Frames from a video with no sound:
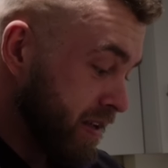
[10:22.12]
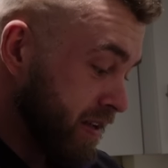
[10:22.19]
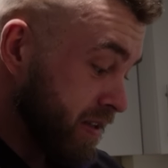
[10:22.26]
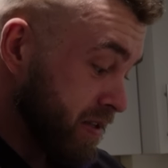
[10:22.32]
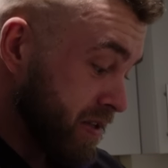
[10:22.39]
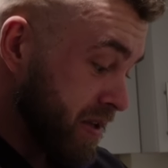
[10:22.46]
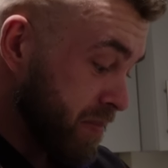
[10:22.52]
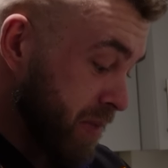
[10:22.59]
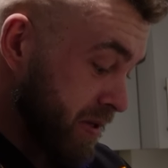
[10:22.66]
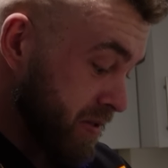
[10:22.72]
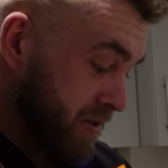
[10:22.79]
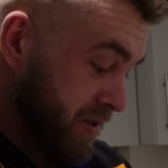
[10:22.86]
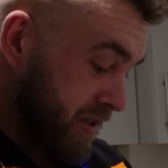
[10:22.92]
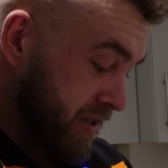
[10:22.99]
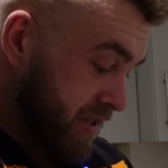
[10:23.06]
Dzięki
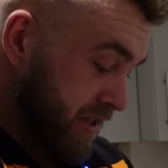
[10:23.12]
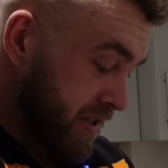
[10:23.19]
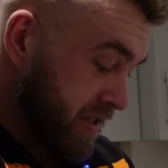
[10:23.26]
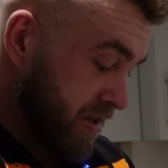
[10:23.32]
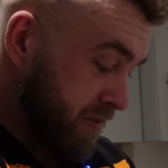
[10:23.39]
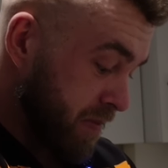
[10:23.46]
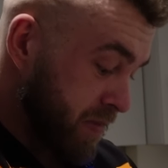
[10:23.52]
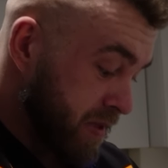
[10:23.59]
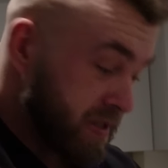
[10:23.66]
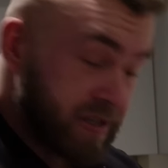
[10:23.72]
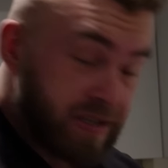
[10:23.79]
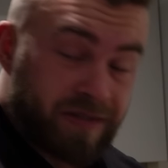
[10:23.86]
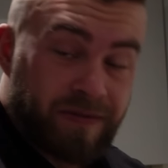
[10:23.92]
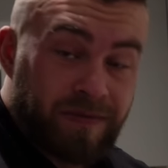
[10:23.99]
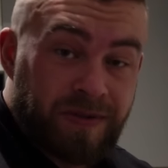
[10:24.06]
bardzo, że jesteście. Mam
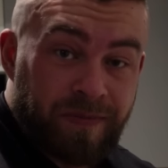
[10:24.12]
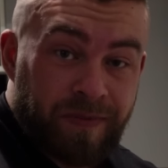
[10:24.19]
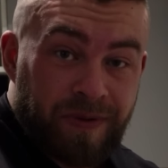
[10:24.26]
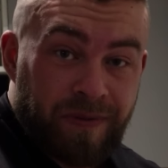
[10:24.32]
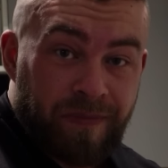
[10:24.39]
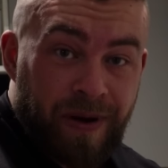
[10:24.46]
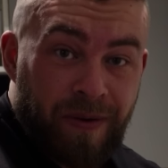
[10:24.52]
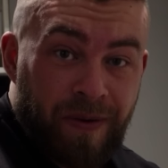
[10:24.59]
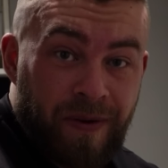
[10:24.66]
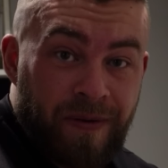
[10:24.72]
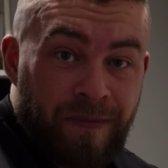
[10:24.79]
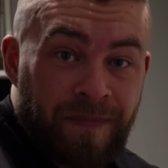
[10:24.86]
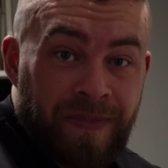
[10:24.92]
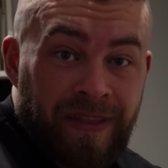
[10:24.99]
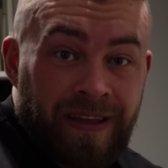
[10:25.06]
nadzieję, że Wam się
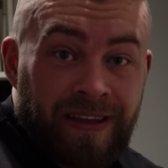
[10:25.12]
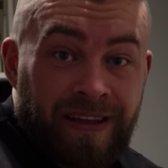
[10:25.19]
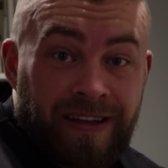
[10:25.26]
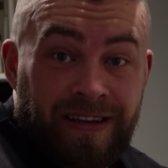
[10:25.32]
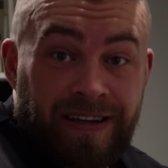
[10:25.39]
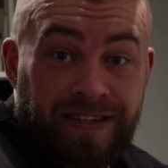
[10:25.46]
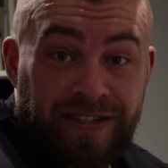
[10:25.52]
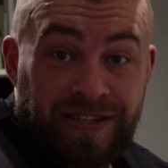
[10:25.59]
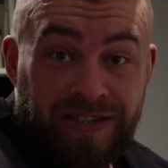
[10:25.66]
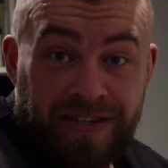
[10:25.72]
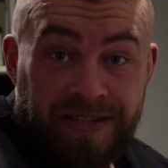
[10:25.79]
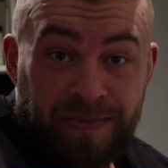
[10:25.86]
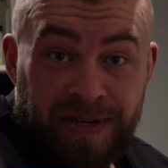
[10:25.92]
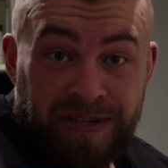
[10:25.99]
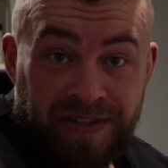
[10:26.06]
podobało. Życzę
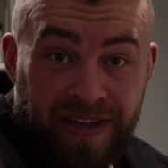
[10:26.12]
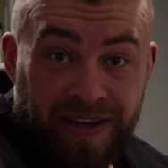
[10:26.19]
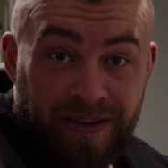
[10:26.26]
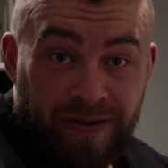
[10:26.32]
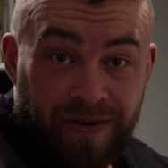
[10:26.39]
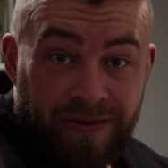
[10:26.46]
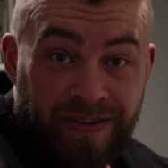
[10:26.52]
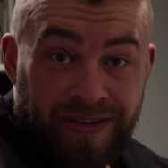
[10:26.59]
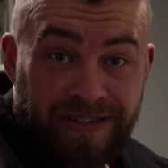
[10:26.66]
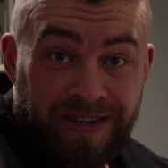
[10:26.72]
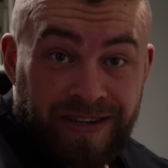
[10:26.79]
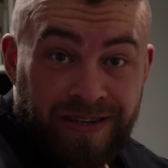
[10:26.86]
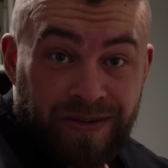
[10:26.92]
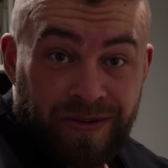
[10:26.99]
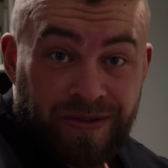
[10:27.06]
smacznego,
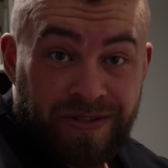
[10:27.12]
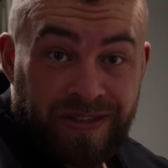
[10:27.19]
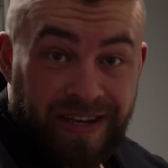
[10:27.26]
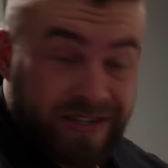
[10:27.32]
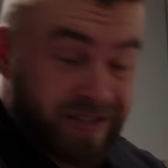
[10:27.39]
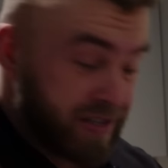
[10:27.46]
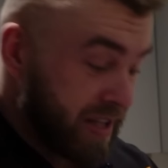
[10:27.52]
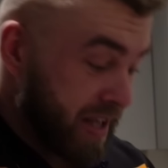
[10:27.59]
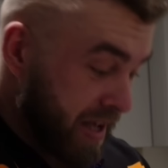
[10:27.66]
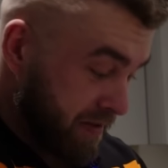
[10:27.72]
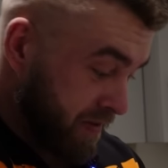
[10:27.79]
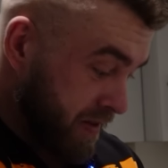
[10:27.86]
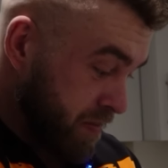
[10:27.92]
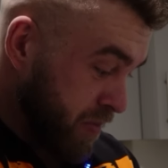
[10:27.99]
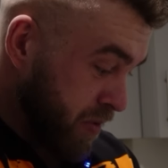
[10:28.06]
jeżeli ktoś też je
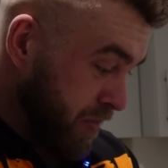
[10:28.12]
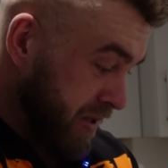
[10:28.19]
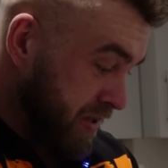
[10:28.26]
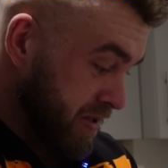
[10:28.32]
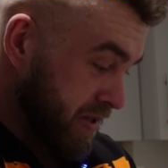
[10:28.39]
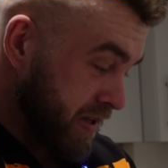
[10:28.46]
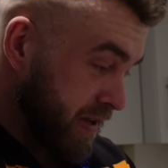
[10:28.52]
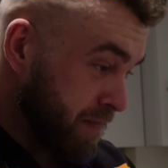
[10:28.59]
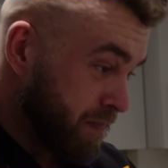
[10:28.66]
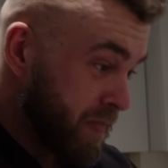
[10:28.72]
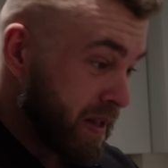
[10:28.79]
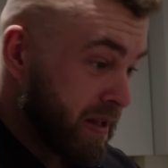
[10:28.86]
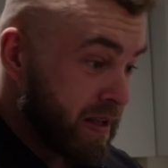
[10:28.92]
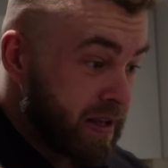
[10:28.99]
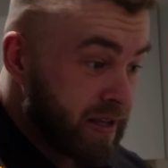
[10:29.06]
w tym momencie.
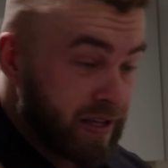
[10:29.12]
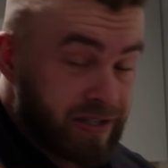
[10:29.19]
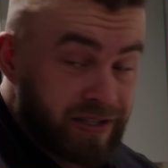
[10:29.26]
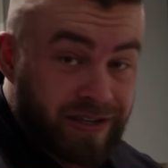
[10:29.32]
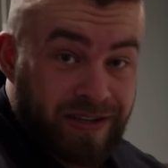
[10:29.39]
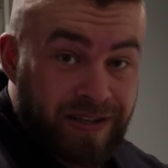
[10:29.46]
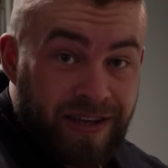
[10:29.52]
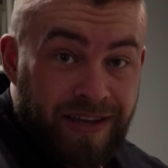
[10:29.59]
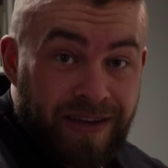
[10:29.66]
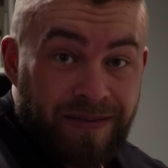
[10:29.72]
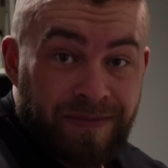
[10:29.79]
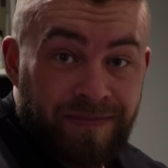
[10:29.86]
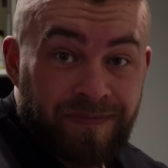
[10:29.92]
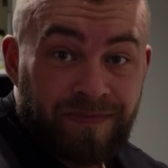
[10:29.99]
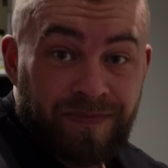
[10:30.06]
Jeżeli nie,
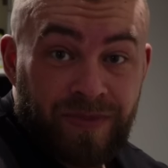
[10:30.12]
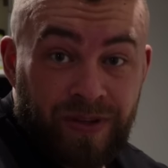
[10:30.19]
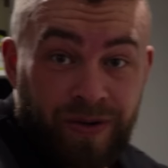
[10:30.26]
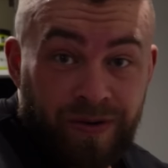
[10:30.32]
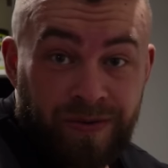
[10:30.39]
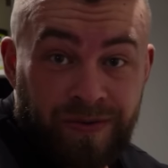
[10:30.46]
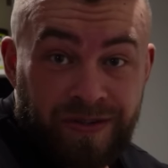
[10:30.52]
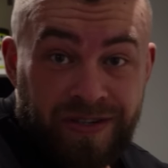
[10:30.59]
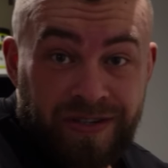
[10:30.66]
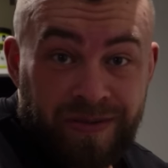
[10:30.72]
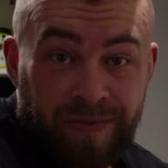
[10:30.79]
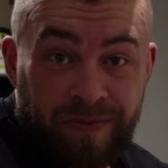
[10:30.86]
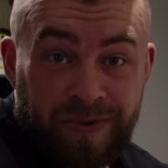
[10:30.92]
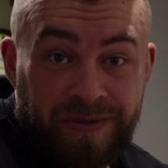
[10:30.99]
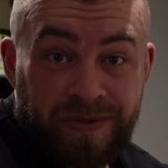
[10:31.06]
to życzę
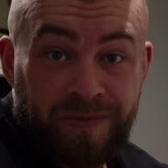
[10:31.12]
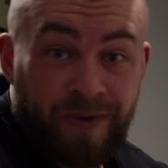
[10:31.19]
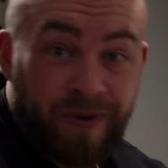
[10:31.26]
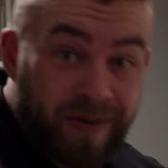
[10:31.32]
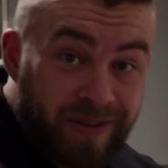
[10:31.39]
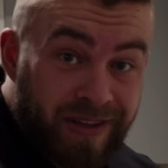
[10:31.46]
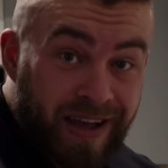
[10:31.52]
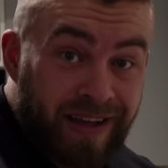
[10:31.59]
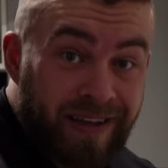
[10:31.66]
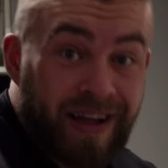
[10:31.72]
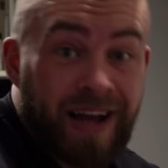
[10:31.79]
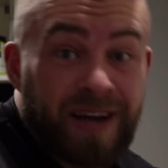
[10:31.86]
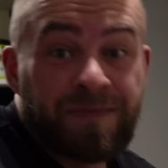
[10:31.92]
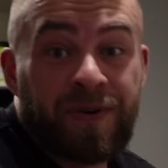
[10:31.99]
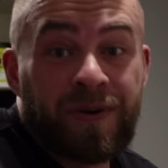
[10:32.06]
po prostu miłego dnia
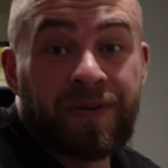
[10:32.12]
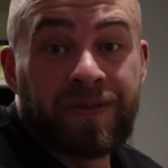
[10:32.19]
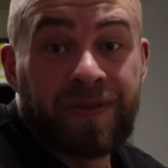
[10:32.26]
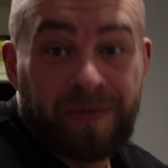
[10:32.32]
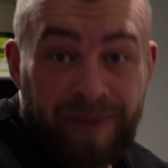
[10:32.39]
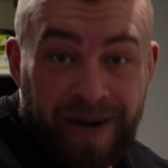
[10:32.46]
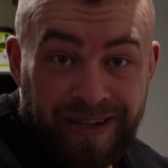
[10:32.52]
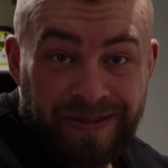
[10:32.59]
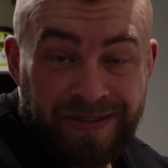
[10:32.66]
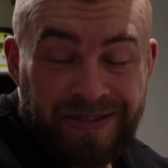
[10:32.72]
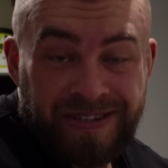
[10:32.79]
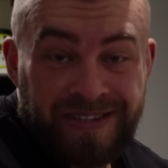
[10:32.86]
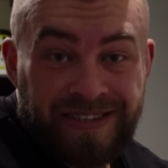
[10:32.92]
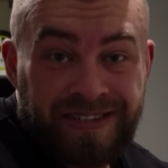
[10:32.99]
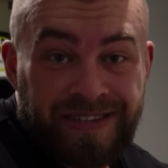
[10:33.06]
albo dobranoc,
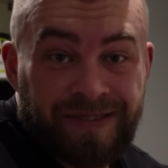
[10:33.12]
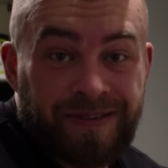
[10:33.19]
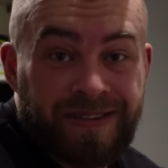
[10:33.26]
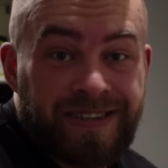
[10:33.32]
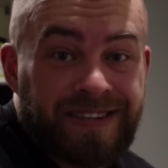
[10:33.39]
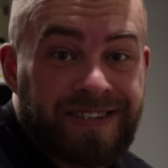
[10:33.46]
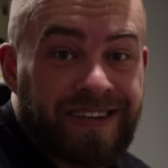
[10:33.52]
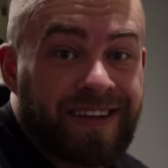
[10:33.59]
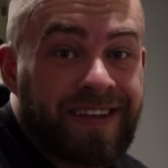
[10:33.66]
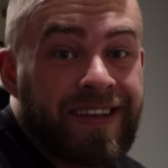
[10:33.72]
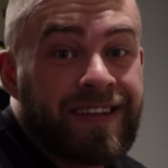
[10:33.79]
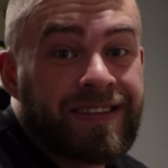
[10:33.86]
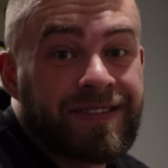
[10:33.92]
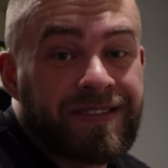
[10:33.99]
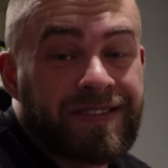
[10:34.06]
jeżeli się kładziecie.
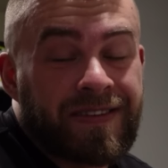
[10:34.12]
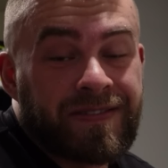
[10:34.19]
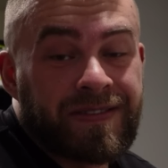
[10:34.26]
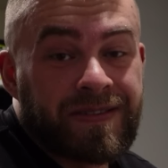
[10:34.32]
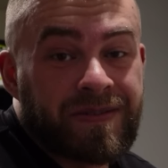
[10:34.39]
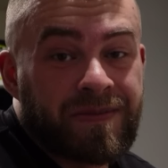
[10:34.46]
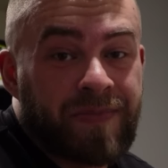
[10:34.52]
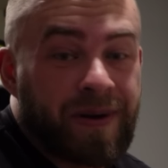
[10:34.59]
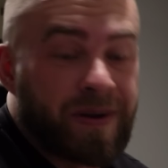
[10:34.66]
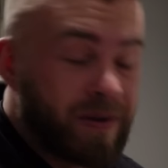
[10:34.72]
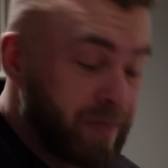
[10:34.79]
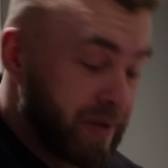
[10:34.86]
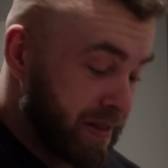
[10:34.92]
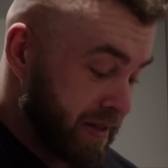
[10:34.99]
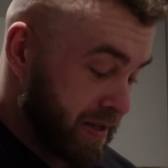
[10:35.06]
Zostawcie suba,
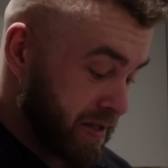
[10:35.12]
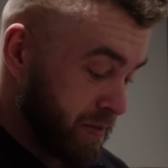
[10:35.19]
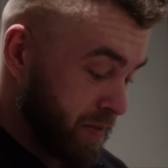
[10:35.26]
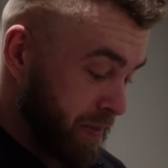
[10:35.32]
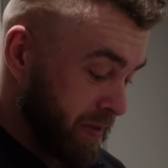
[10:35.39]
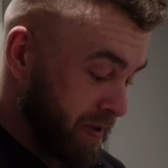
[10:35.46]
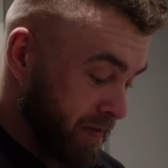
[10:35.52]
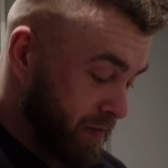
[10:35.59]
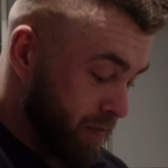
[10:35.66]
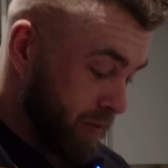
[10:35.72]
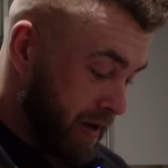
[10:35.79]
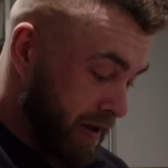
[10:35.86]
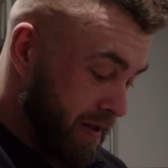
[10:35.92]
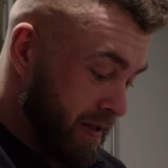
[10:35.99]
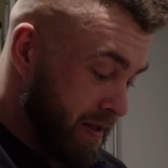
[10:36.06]
komentarz i łapkę w
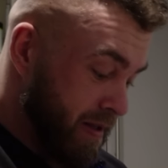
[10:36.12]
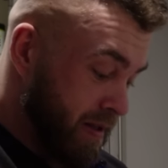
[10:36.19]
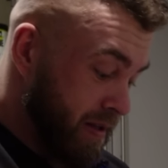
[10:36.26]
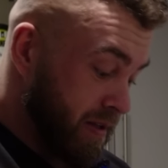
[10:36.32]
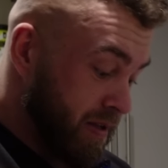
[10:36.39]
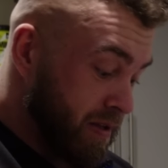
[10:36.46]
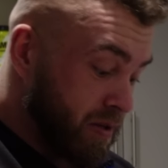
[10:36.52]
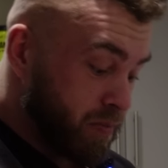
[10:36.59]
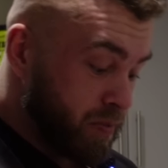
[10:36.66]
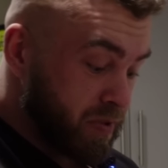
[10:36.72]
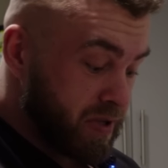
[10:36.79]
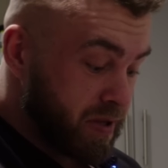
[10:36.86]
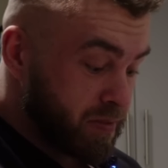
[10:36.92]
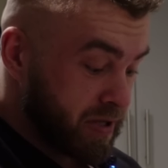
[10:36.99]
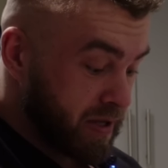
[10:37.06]
górę. I do
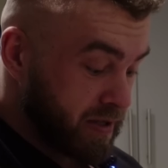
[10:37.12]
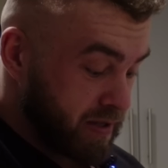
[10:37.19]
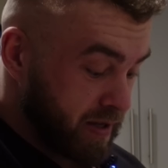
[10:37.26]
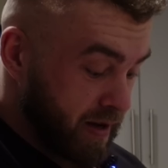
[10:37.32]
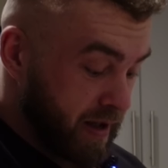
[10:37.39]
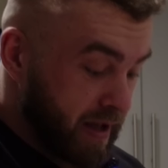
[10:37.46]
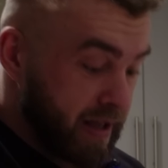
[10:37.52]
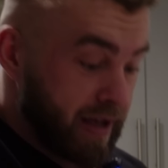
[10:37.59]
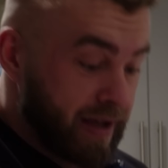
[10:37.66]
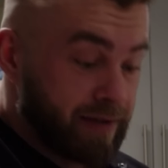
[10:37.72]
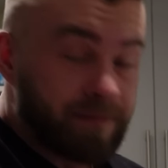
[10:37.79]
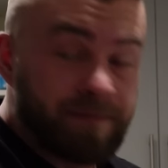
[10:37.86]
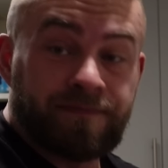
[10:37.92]
później, przyjaciele, a ja